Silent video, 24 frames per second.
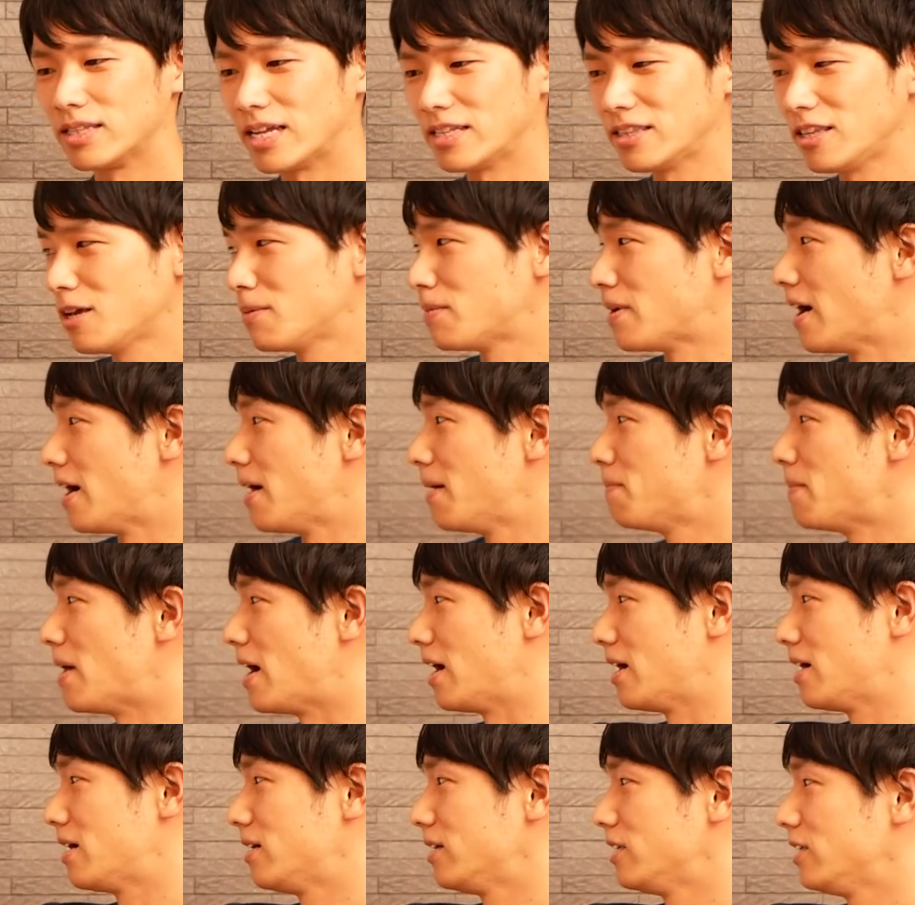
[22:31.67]
例えば、
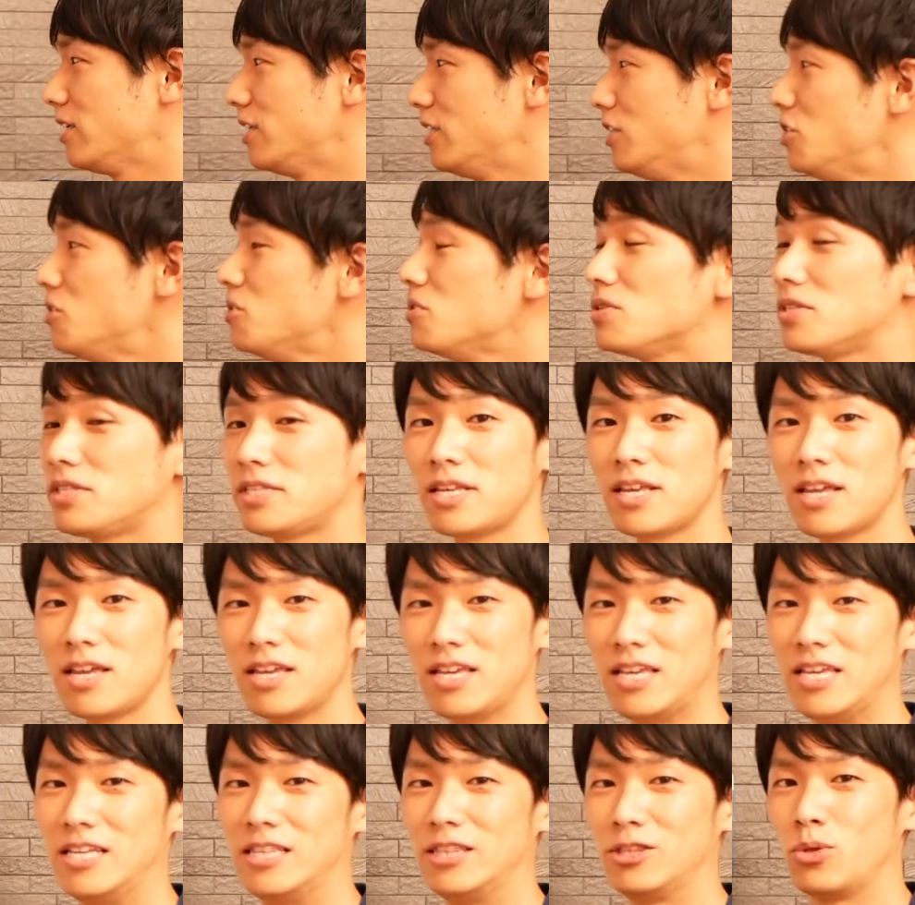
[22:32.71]
まあ、乳製
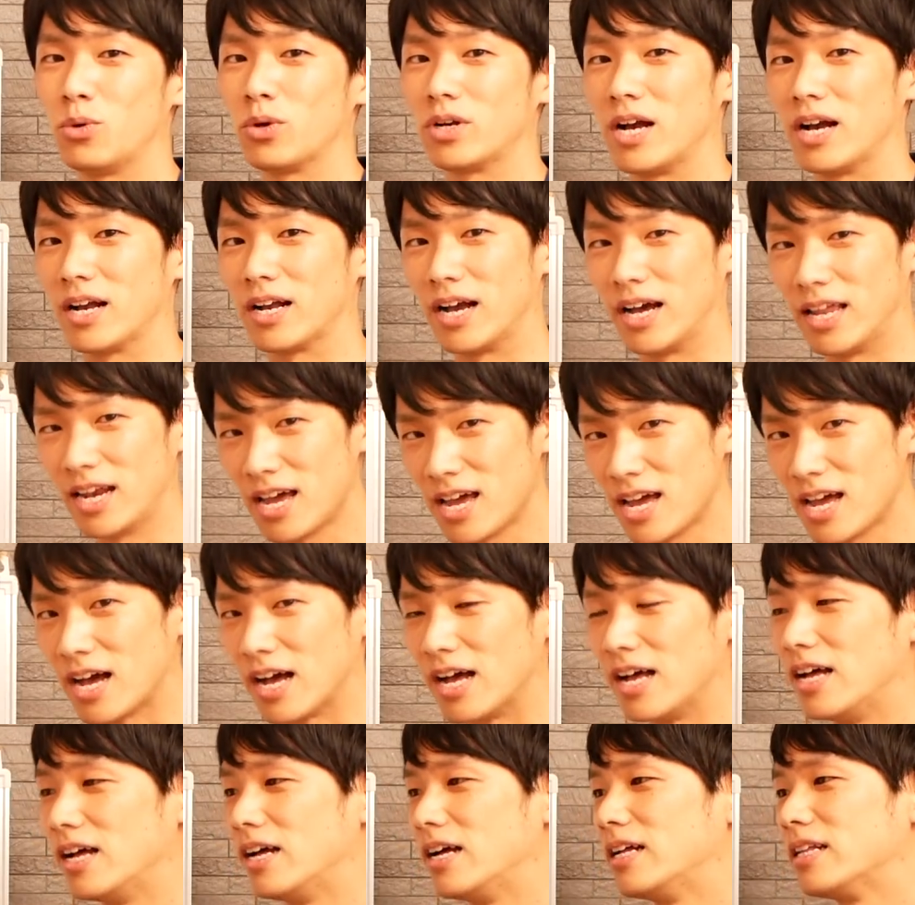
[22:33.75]
品とかか
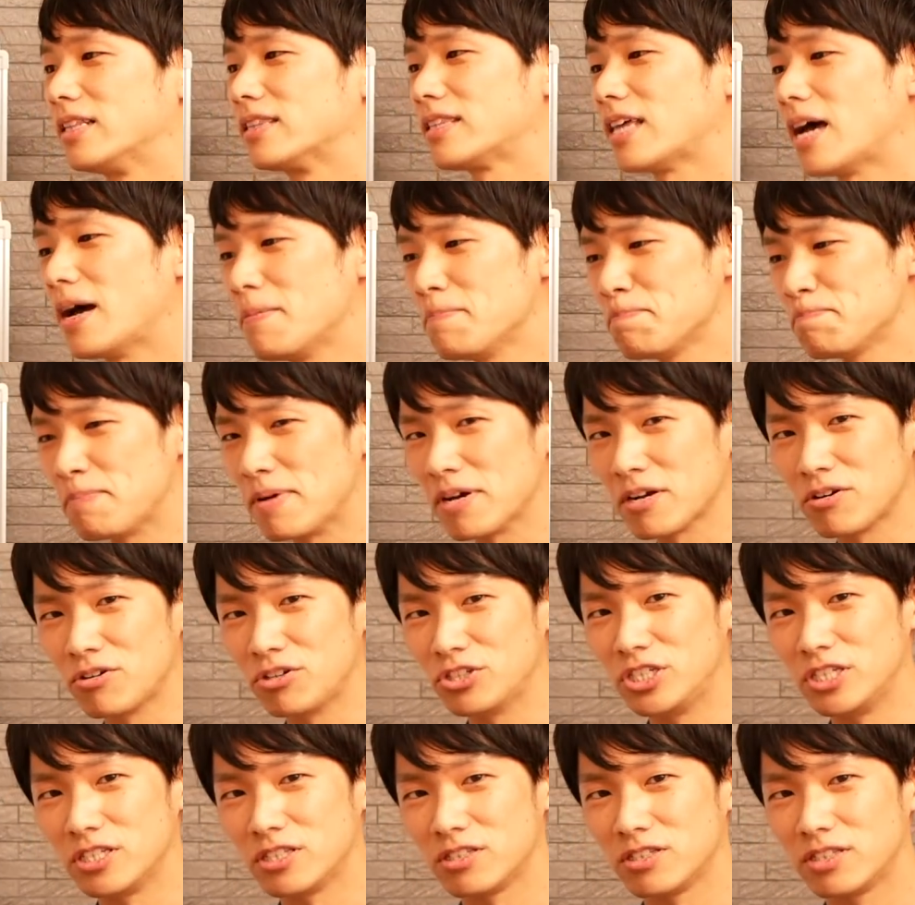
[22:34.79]
らタンパク
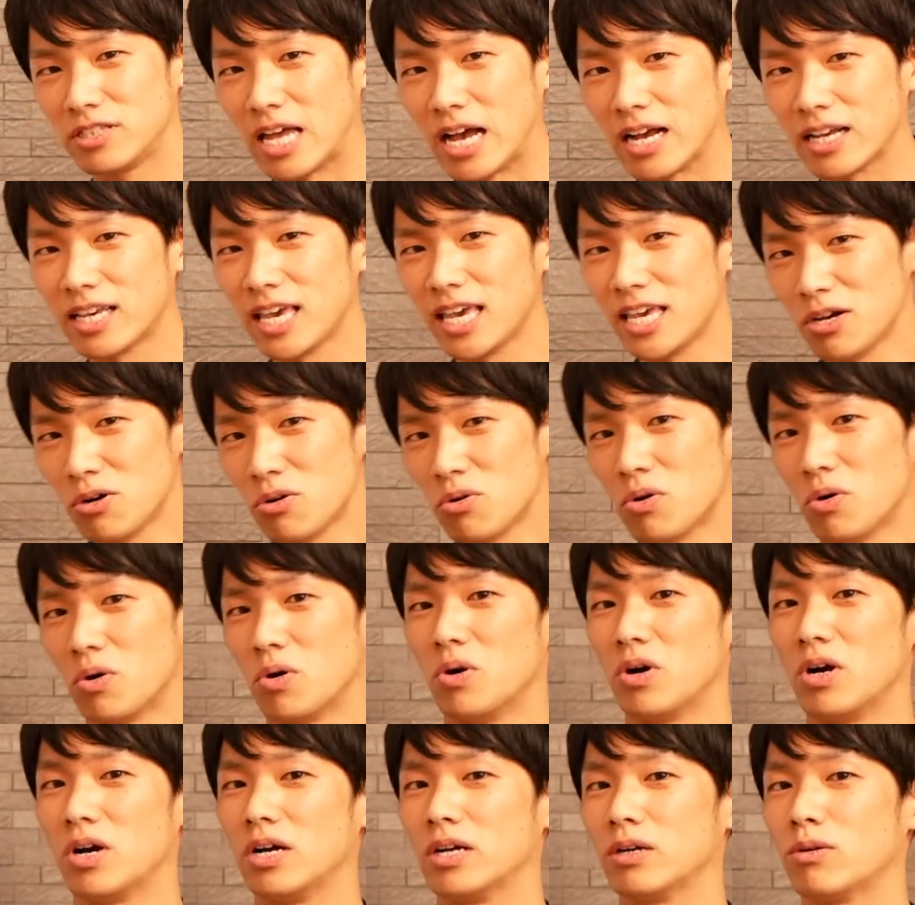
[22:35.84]
質だけを
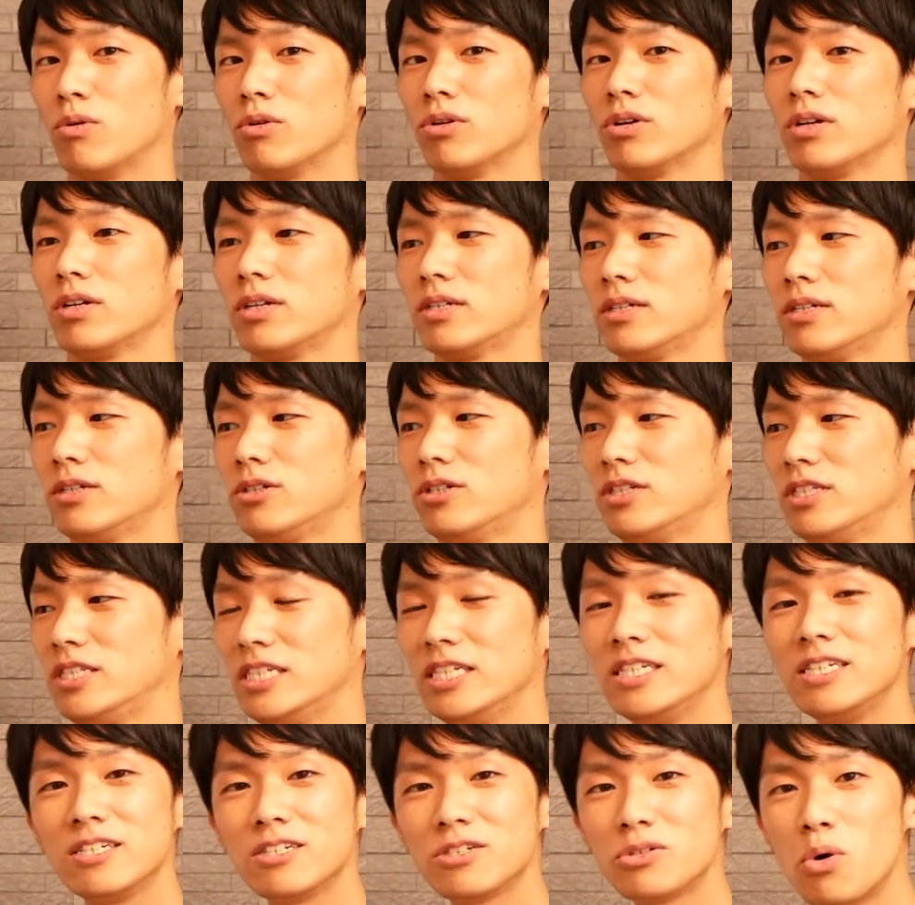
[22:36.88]
こう
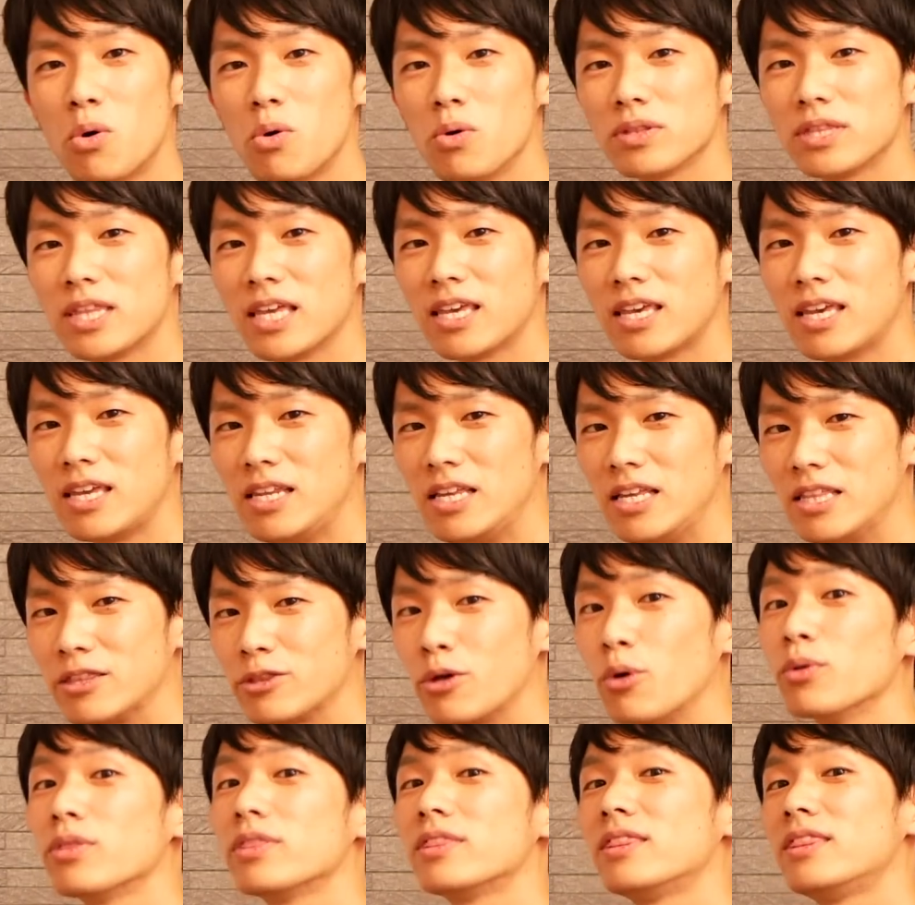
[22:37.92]
人工的に
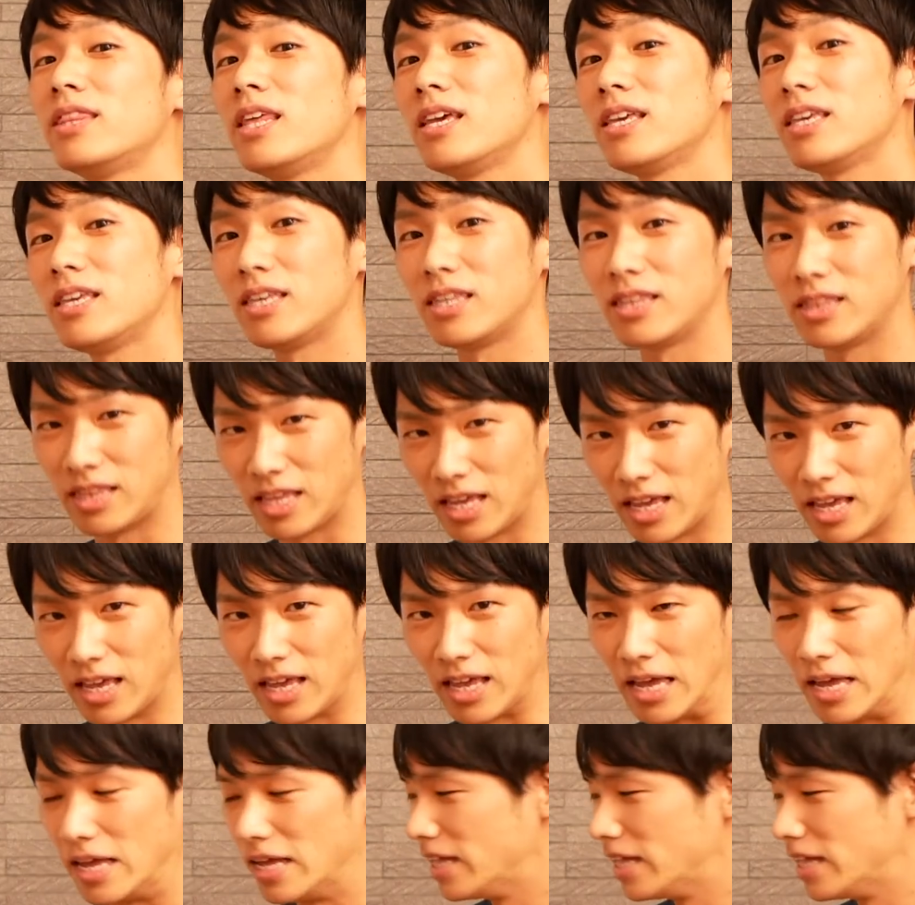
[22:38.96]
取ってきて